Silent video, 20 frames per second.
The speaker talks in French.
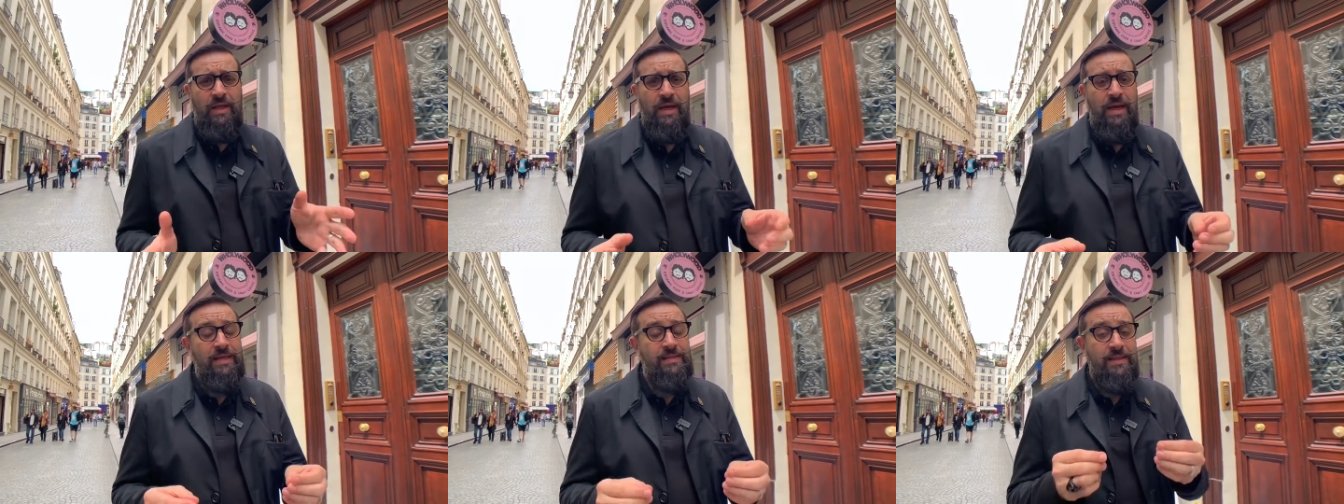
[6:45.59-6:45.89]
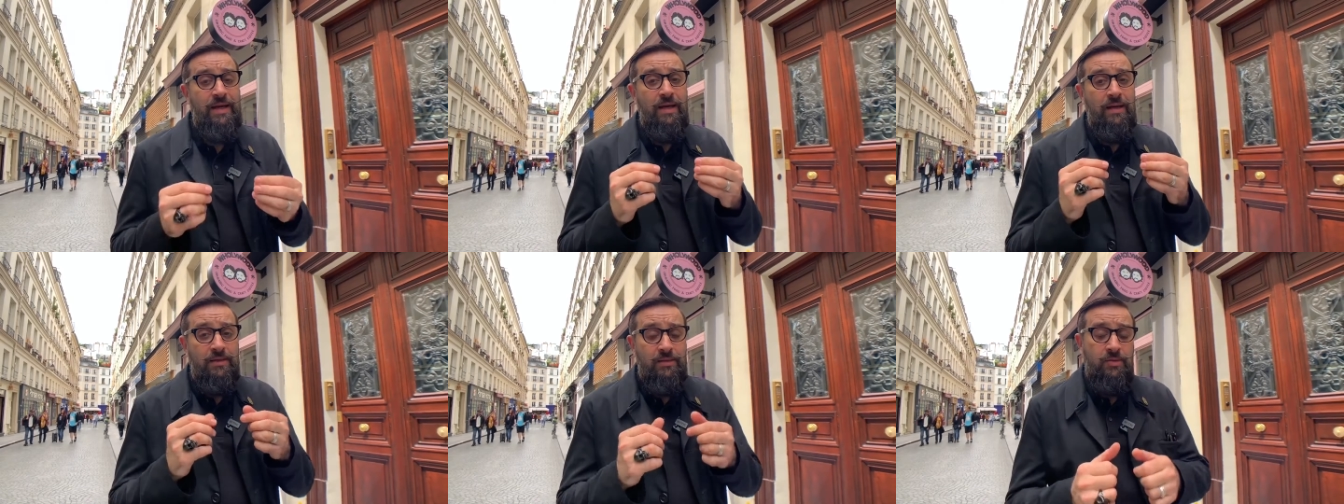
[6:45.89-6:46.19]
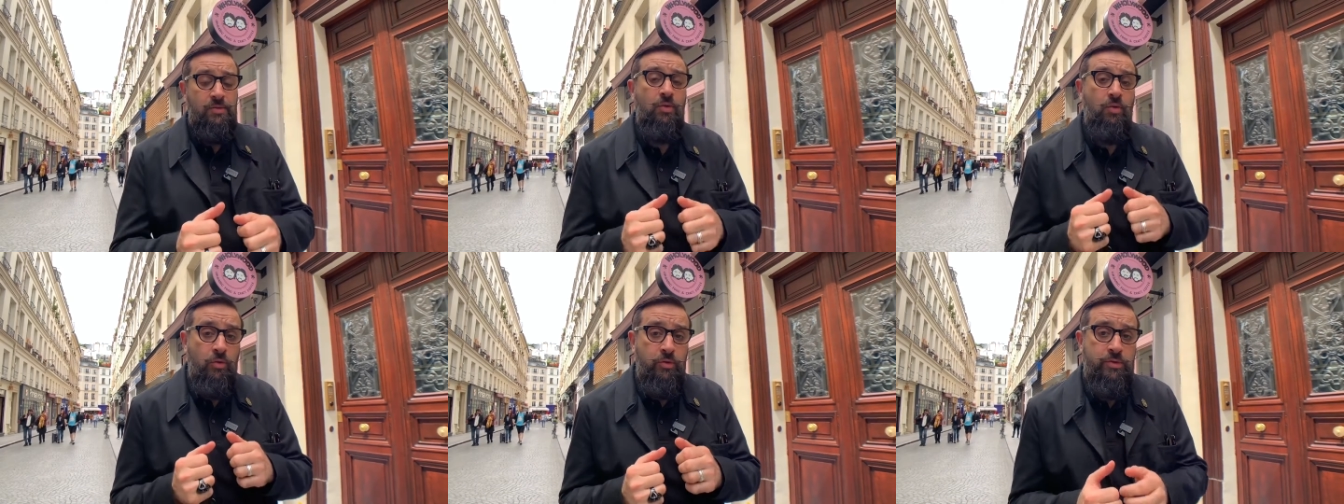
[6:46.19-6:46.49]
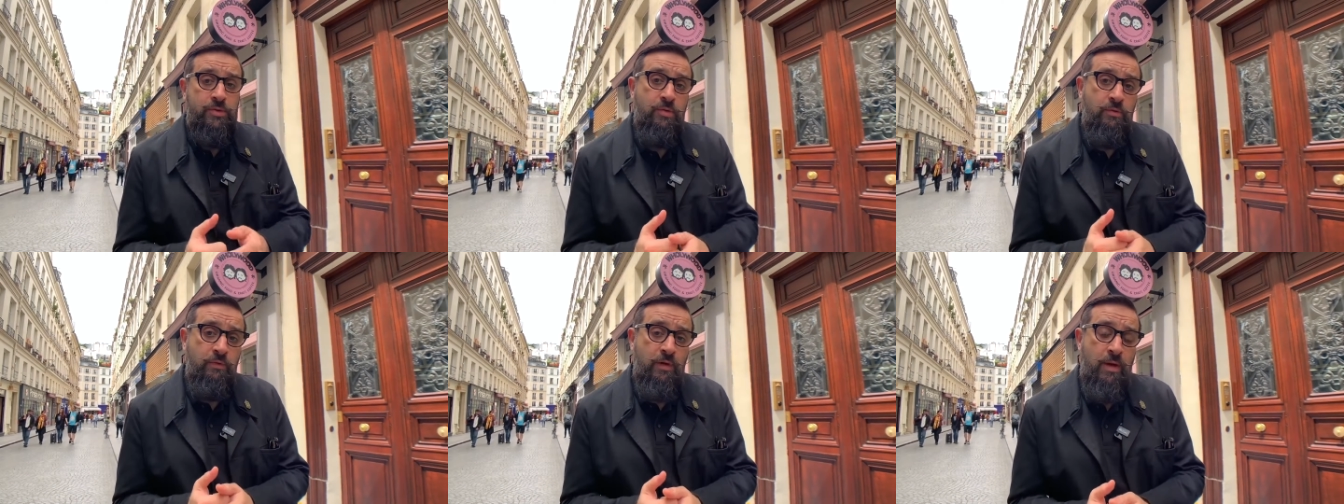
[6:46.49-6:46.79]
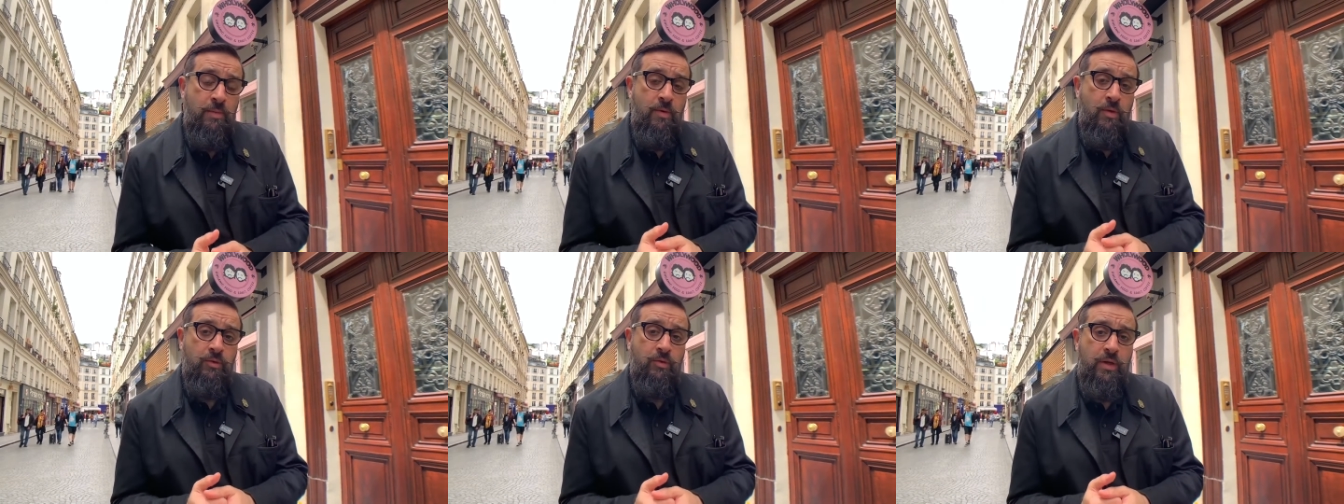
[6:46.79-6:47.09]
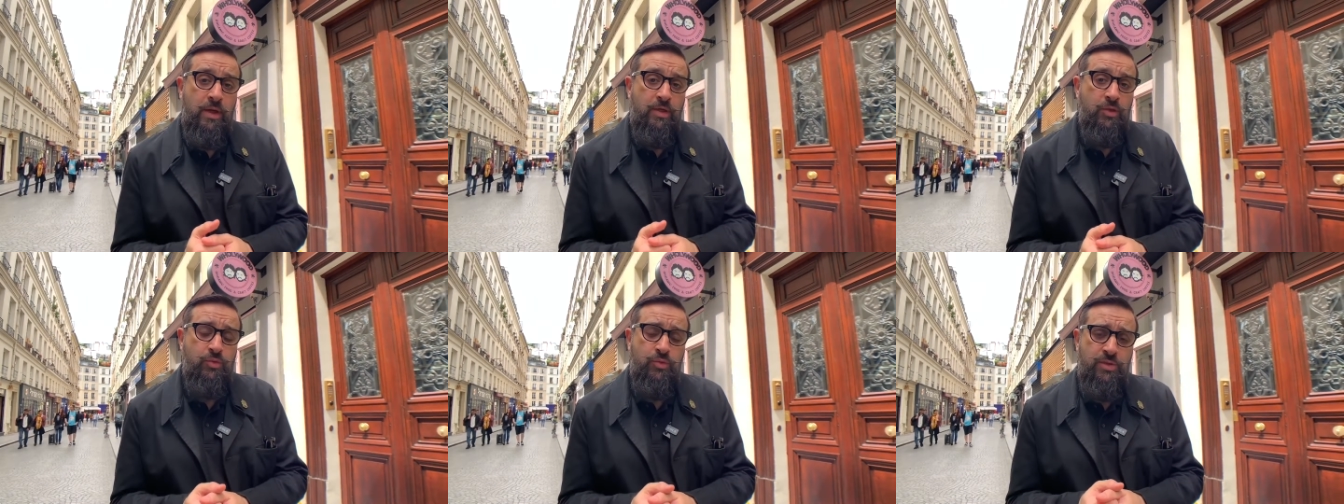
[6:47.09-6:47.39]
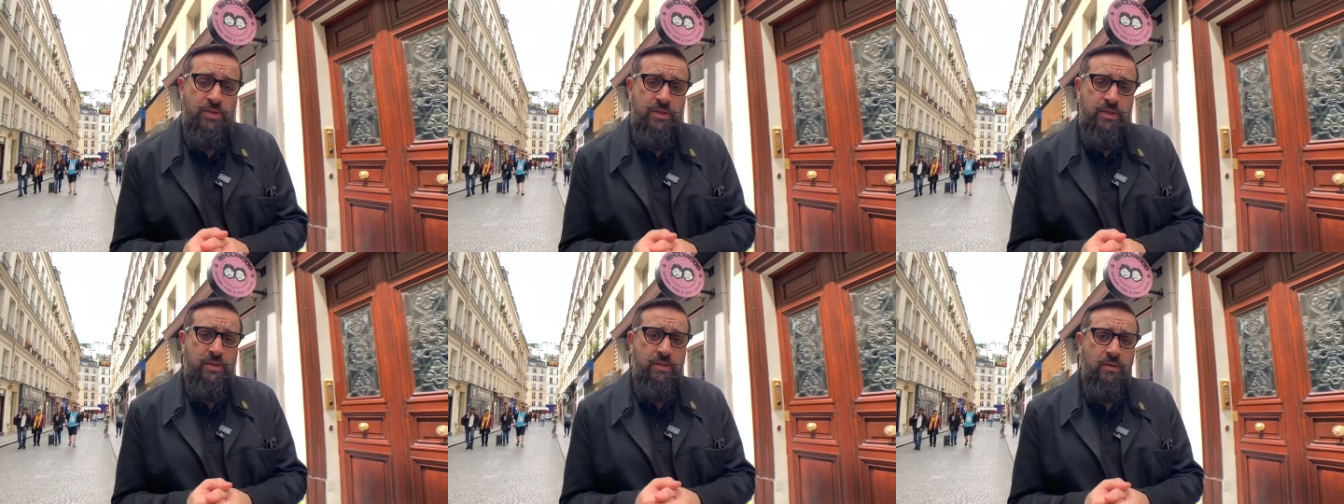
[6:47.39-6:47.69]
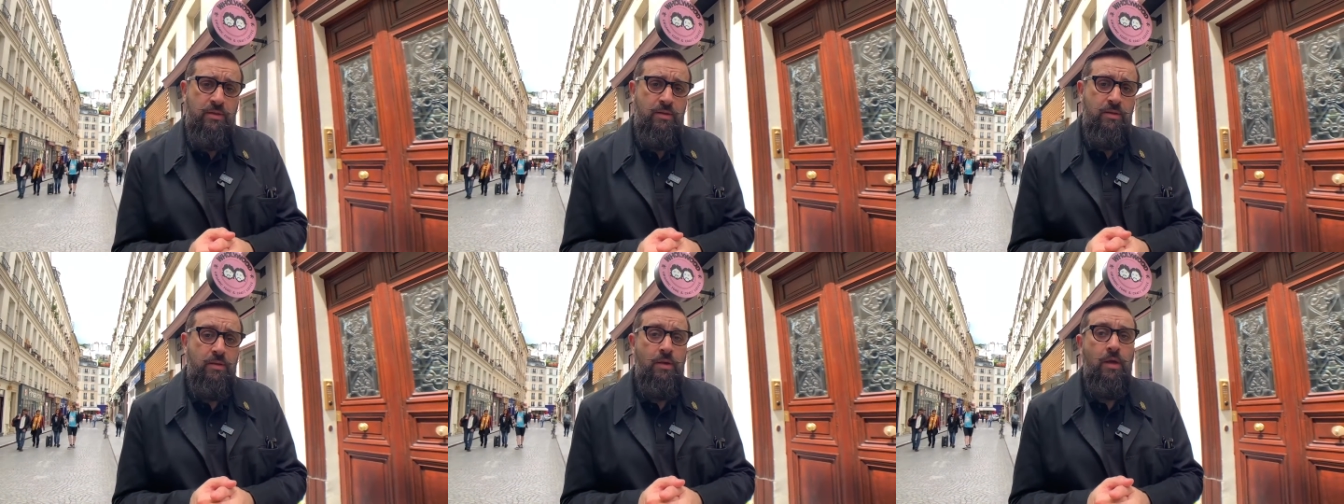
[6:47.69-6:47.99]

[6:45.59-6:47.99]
et ça se ressent vraiment dans la cuisine.